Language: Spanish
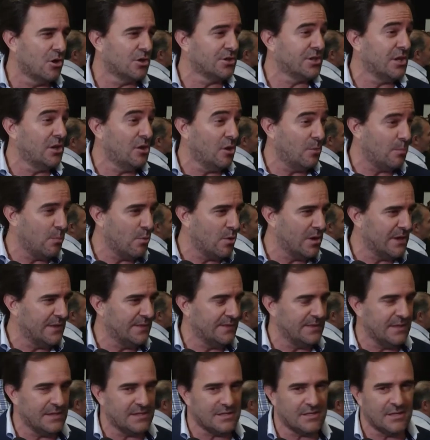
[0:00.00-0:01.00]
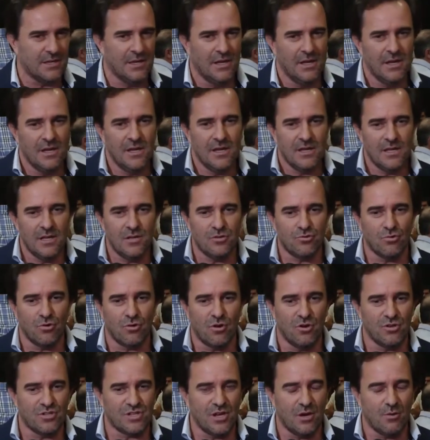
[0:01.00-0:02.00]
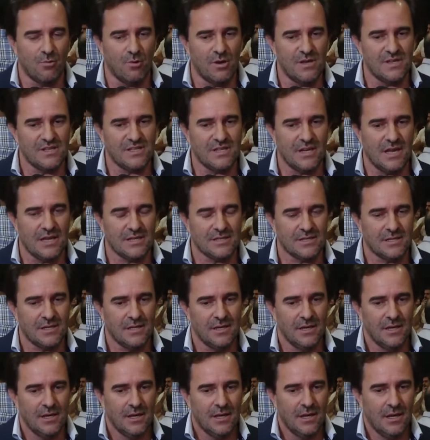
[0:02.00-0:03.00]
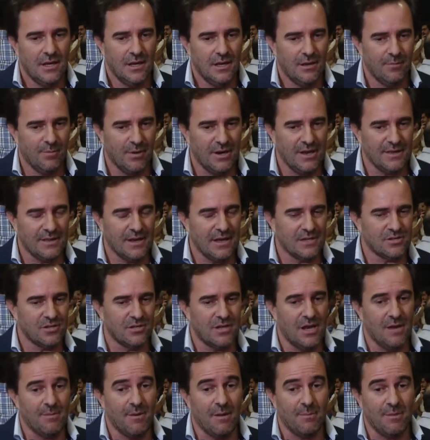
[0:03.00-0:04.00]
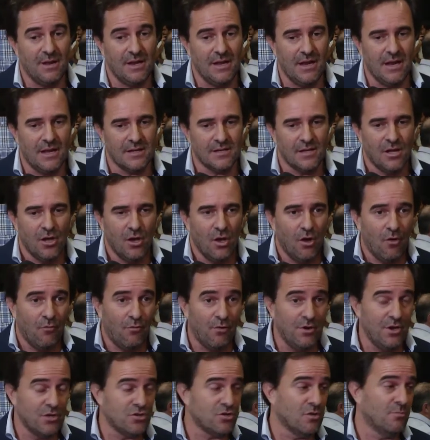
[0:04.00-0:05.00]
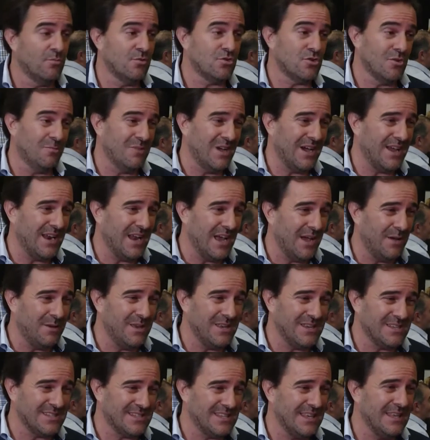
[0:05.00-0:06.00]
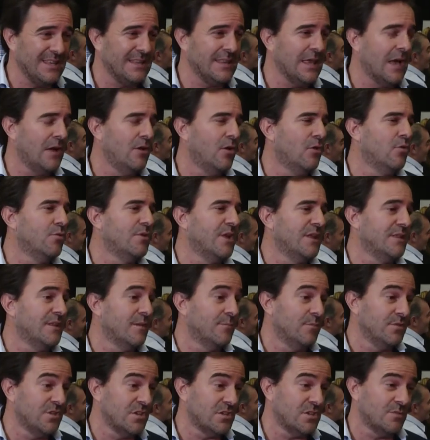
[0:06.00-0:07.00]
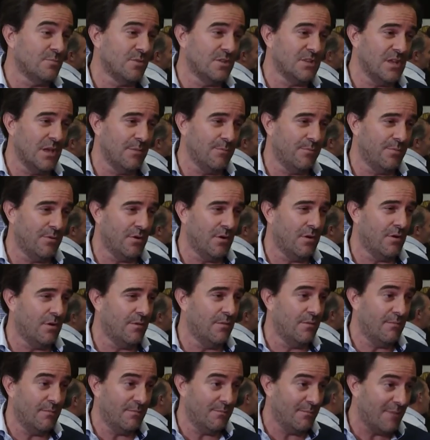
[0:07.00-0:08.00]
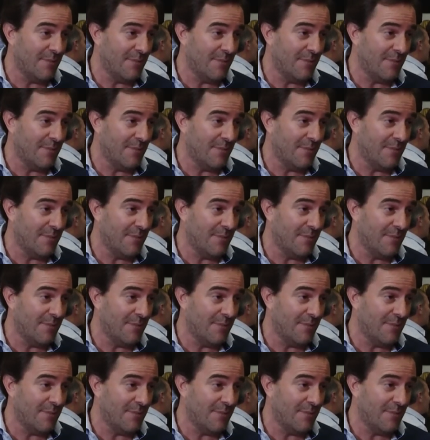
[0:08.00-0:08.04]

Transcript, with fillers: el corte de los puentes y sus consecuencias por la instalación de las papeleras fue un hecho mucho más grave, se instaló durante muchísimo tiempo